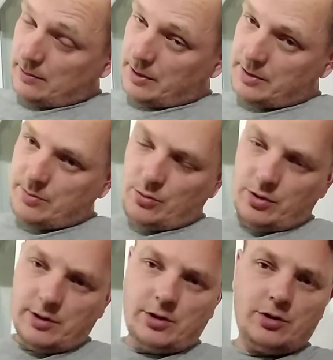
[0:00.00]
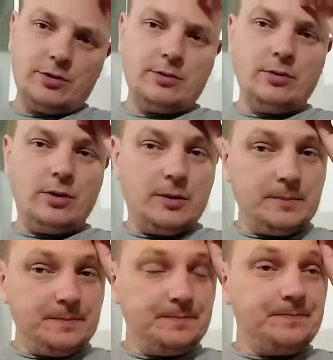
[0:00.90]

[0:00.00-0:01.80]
восьмое число.